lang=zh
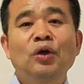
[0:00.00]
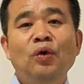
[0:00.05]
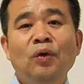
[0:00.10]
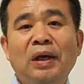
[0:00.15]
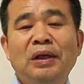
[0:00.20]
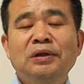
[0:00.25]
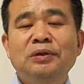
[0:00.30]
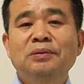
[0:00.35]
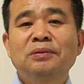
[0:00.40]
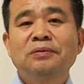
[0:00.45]

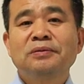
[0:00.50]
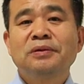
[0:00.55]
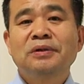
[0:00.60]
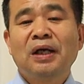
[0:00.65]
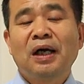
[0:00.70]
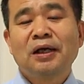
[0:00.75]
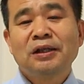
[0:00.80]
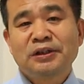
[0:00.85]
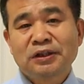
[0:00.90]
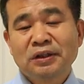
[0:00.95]
宽恕
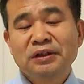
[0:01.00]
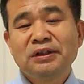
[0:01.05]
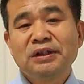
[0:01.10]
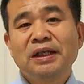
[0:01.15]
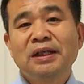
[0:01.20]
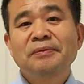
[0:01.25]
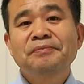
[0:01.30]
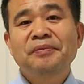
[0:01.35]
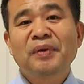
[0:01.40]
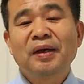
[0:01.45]
啊，圣洁，
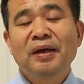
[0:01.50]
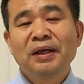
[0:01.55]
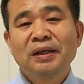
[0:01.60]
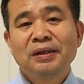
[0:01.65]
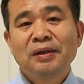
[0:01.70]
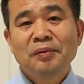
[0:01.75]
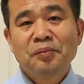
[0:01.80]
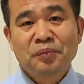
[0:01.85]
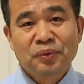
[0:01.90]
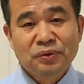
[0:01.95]
对吧？
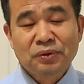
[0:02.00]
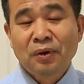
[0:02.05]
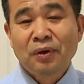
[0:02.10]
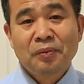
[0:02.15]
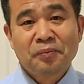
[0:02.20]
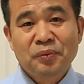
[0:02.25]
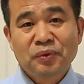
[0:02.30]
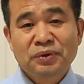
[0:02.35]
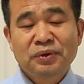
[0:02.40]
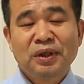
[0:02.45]
不
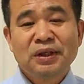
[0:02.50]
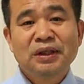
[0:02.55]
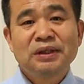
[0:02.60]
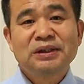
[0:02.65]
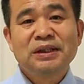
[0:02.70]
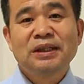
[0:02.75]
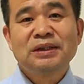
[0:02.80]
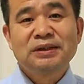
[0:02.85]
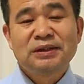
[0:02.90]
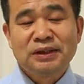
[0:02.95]
做不做那
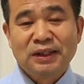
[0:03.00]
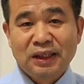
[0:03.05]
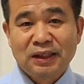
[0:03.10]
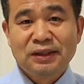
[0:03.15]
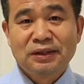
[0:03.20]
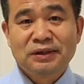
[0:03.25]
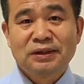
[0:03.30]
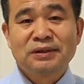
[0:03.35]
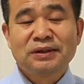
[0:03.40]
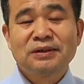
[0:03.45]
些邪恶
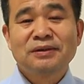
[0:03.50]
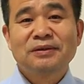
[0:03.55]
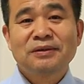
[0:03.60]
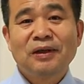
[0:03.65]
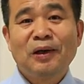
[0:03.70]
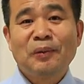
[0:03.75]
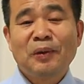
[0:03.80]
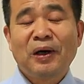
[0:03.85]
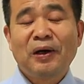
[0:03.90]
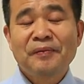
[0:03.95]
的事情，
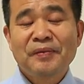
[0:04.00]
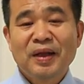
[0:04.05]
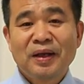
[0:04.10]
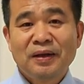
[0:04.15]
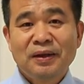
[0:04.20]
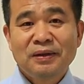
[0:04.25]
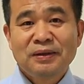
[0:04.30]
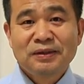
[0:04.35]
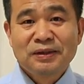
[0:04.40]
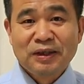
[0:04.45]
好不好？
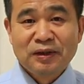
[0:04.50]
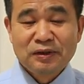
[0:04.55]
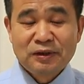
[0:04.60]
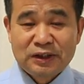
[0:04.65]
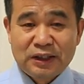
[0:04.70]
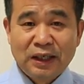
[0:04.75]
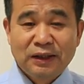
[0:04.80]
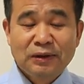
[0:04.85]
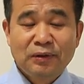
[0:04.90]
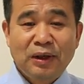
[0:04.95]
也是
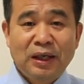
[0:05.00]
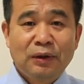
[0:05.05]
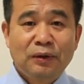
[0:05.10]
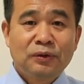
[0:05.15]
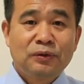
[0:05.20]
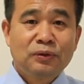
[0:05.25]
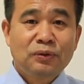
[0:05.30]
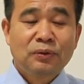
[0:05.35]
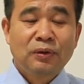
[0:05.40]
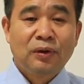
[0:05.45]
这样的
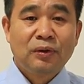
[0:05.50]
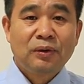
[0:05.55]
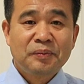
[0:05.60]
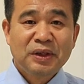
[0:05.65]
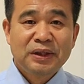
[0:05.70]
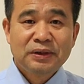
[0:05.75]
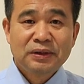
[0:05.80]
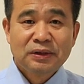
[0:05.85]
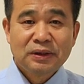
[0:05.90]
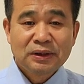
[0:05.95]
话，如
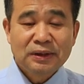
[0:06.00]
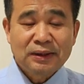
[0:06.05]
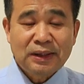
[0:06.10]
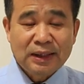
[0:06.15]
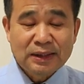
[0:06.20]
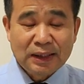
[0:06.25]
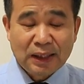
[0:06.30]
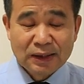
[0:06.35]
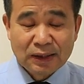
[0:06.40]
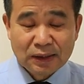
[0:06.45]
们
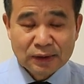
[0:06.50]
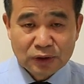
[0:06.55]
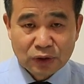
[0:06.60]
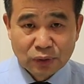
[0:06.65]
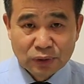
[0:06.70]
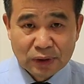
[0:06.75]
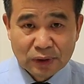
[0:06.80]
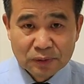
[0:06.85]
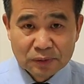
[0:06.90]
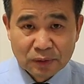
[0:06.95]
大家呢
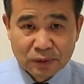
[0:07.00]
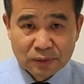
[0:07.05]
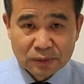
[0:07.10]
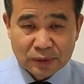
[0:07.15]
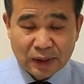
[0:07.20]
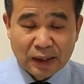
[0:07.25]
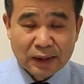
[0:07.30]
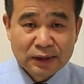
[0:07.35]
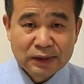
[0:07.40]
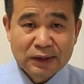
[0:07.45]
都能
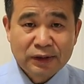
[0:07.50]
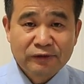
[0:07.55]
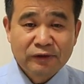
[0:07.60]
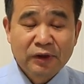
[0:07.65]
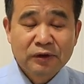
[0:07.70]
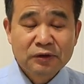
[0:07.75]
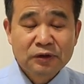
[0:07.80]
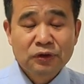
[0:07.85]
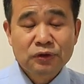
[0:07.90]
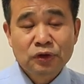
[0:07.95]
够按照这个
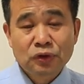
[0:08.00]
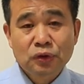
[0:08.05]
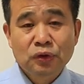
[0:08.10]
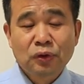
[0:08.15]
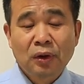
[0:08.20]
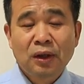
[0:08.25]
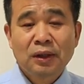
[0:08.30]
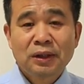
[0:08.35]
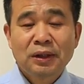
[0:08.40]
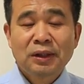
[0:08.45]
方式去
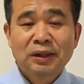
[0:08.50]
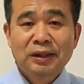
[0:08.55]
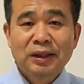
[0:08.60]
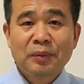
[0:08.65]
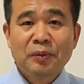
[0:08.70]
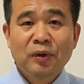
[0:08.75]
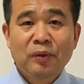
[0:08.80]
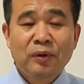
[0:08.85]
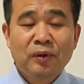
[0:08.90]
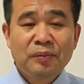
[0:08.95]
做，
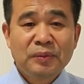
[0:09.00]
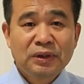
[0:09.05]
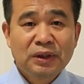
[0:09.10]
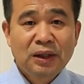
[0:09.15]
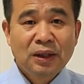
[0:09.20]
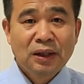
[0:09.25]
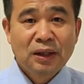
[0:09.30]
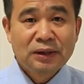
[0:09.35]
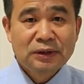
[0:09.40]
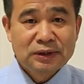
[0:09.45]
那么我们
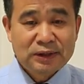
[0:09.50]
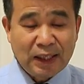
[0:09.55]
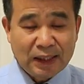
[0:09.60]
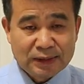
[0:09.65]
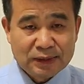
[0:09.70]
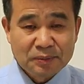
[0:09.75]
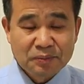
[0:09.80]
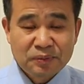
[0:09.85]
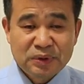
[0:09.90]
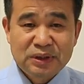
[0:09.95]
的家
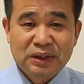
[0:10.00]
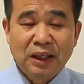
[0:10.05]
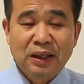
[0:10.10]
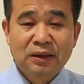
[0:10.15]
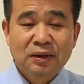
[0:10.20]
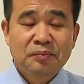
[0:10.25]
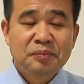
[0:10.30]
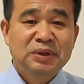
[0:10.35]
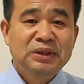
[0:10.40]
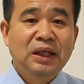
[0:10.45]
庭必将
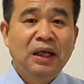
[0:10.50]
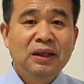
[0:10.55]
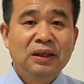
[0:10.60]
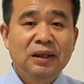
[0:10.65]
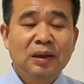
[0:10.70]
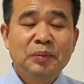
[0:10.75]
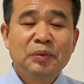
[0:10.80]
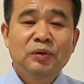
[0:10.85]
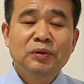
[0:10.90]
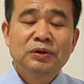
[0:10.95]
必将
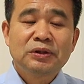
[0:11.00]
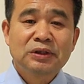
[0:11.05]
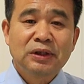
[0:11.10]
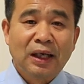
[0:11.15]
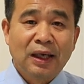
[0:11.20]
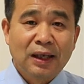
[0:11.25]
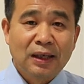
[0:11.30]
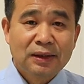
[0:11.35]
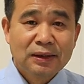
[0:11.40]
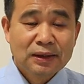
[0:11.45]
和睦
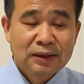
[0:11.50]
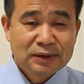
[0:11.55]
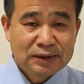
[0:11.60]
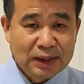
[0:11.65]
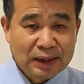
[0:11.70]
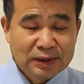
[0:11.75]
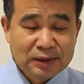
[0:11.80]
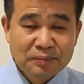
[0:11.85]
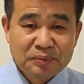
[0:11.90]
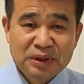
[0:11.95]
啊，
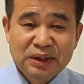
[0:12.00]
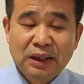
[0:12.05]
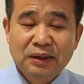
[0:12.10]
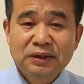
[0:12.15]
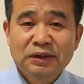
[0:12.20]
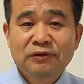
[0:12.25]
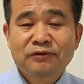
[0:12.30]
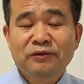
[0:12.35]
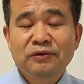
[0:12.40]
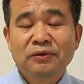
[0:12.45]
家庭必将
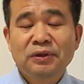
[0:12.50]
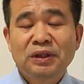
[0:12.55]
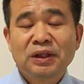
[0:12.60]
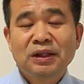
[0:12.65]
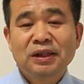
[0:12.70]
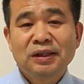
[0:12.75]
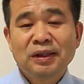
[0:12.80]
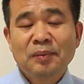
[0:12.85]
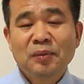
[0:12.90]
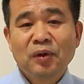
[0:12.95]
幸福。
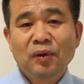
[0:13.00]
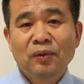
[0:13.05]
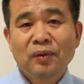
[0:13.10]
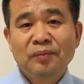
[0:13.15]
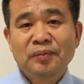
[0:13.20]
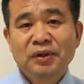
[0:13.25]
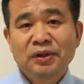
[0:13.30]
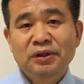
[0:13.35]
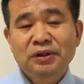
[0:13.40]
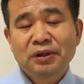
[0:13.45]
那么
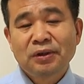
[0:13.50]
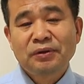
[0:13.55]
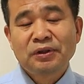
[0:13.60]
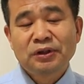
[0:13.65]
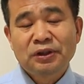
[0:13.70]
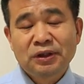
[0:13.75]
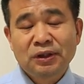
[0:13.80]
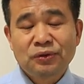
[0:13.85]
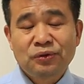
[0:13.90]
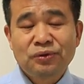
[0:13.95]
我们的社
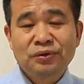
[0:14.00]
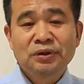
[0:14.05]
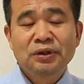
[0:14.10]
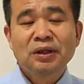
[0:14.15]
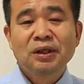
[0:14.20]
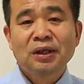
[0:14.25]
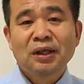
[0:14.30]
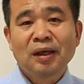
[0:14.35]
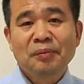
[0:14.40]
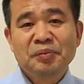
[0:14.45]
会社区
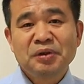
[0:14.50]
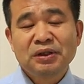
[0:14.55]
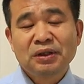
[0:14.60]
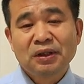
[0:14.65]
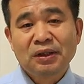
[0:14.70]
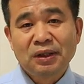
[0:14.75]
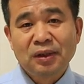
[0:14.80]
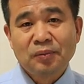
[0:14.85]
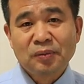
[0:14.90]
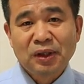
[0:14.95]
啊，毕
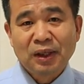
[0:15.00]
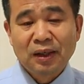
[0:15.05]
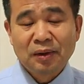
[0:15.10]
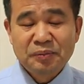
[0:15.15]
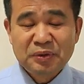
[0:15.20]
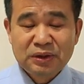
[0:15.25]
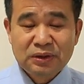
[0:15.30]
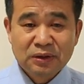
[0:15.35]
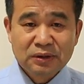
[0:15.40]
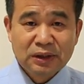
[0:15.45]
竟和
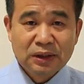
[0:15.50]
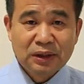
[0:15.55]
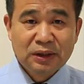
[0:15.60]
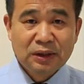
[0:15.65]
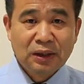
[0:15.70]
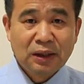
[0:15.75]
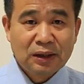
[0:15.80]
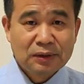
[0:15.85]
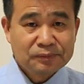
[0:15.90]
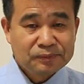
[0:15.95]
啊，毕竟那
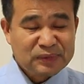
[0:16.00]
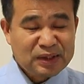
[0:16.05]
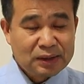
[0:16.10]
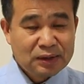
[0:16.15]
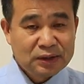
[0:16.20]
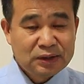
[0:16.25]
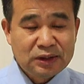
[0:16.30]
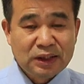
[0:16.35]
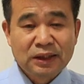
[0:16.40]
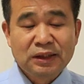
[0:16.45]
个
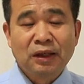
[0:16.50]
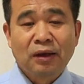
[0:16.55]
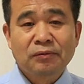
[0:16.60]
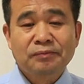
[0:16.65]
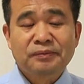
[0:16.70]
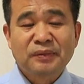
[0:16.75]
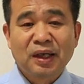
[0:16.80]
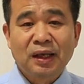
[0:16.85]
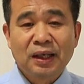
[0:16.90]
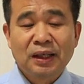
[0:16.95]
协调，
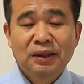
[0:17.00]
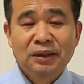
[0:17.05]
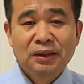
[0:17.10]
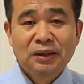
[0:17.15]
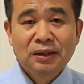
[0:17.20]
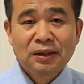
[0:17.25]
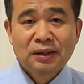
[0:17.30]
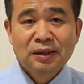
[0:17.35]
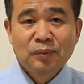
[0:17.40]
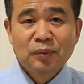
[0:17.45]
哎，
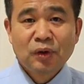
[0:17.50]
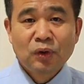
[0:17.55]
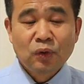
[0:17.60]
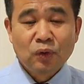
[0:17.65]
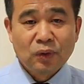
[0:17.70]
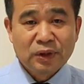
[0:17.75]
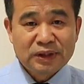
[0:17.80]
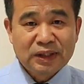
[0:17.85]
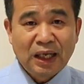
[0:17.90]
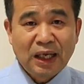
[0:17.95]
那么
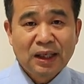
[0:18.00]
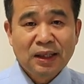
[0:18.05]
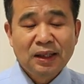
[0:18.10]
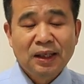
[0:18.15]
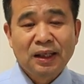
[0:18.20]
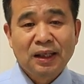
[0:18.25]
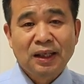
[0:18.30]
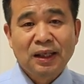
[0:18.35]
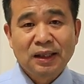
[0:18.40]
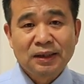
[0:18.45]
国家
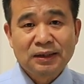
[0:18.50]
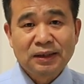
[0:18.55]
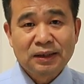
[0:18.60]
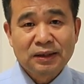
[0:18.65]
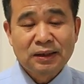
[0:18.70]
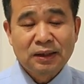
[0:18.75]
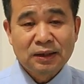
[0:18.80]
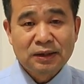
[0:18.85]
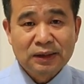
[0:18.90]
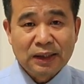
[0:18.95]
啊，这
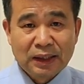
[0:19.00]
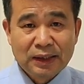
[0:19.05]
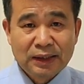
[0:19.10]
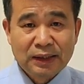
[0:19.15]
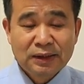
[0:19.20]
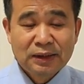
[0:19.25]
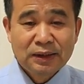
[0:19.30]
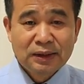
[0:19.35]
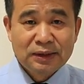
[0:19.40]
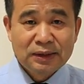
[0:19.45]
个人
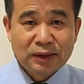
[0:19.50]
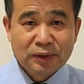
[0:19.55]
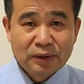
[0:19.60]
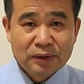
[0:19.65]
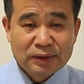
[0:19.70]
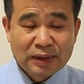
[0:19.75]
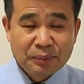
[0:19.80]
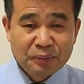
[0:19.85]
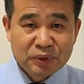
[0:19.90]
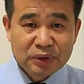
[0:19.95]
类也
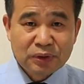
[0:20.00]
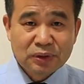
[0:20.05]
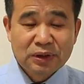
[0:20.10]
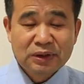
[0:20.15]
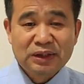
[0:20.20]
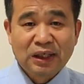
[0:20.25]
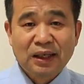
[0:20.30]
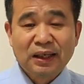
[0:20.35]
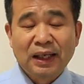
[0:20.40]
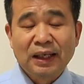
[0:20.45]
会在不久
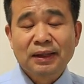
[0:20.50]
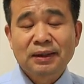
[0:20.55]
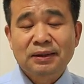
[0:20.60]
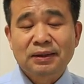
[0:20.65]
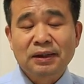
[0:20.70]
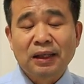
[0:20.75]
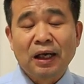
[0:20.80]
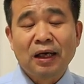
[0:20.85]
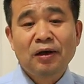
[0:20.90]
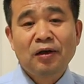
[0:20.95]
的将来
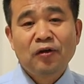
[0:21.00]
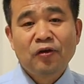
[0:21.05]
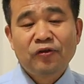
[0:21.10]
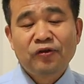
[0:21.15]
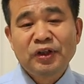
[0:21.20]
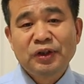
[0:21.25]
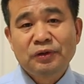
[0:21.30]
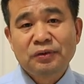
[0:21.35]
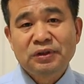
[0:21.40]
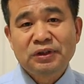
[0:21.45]
啊，
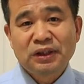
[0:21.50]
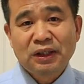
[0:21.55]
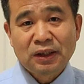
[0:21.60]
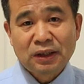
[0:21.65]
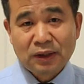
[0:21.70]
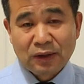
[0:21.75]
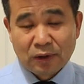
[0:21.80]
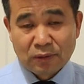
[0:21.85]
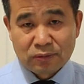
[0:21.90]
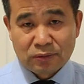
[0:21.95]
废除这些
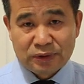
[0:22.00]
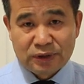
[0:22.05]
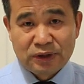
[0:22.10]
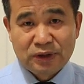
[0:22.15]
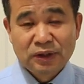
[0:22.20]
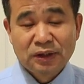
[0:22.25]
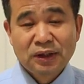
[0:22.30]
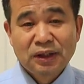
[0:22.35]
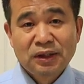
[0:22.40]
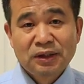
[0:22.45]
核武
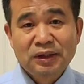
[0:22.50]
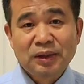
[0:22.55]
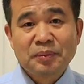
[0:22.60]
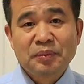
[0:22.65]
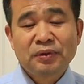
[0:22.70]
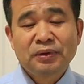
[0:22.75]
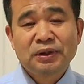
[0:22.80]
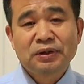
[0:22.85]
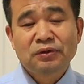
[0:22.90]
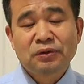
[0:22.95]
器，也
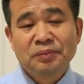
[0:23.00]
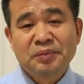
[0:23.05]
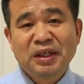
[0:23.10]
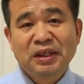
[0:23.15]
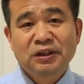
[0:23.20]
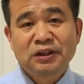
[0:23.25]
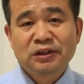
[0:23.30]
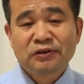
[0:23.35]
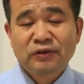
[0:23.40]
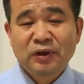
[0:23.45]
不会随
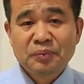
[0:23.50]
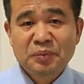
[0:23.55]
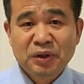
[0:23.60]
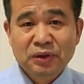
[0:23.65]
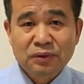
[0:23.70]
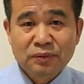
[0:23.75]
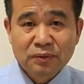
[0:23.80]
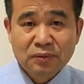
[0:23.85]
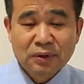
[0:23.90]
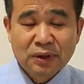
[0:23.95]
便释放
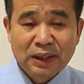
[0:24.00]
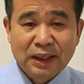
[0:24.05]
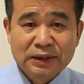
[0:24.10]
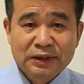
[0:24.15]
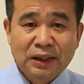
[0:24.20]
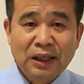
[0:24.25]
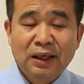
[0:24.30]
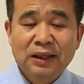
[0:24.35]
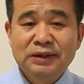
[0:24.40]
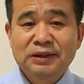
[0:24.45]
病毒来
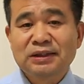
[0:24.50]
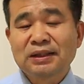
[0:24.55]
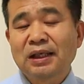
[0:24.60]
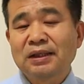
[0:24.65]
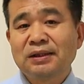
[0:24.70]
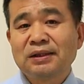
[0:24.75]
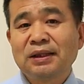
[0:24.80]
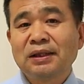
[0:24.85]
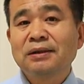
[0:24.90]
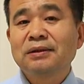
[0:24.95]
伤害其
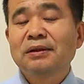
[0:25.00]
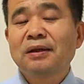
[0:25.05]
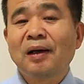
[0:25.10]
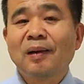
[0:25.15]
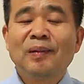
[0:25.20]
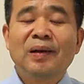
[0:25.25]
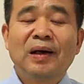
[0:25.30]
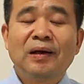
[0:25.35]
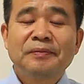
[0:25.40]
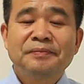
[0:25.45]
他的人，
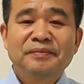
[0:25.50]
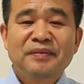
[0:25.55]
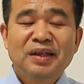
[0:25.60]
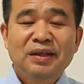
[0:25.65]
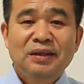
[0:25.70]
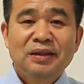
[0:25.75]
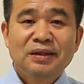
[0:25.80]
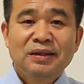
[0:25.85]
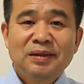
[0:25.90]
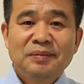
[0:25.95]
好不好？
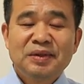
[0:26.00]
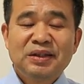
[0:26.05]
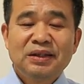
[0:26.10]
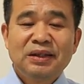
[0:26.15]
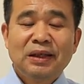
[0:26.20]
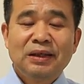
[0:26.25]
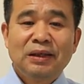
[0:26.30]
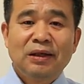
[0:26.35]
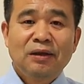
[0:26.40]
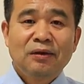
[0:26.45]
那么
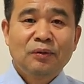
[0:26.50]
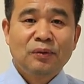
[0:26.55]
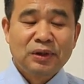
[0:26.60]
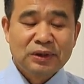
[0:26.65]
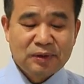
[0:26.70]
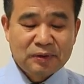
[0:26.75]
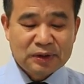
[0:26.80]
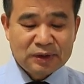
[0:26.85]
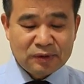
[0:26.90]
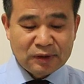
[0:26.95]
今天呢，
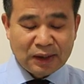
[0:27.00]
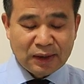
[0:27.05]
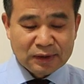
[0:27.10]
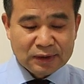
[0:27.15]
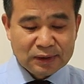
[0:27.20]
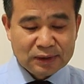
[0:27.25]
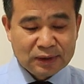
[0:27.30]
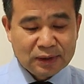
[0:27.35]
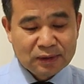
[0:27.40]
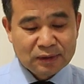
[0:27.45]
我就啊，
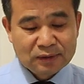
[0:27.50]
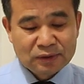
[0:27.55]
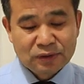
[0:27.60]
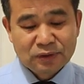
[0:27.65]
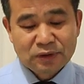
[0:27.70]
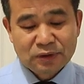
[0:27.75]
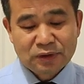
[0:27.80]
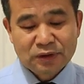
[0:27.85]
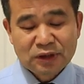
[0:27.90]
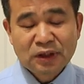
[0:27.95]
这个
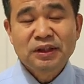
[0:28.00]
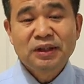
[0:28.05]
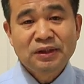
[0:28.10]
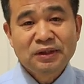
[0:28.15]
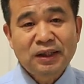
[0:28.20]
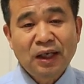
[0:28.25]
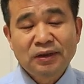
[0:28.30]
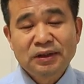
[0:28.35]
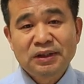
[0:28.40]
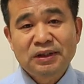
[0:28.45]
就是圣
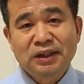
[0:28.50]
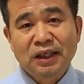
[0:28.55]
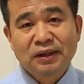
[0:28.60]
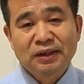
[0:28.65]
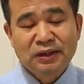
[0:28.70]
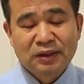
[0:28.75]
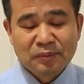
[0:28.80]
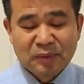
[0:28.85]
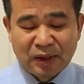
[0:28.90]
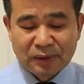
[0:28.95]
经到底讲
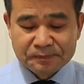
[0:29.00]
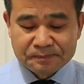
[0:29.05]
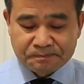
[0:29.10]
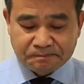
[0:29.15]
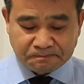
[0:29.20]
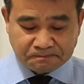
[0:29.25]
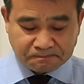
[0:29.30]
的什么？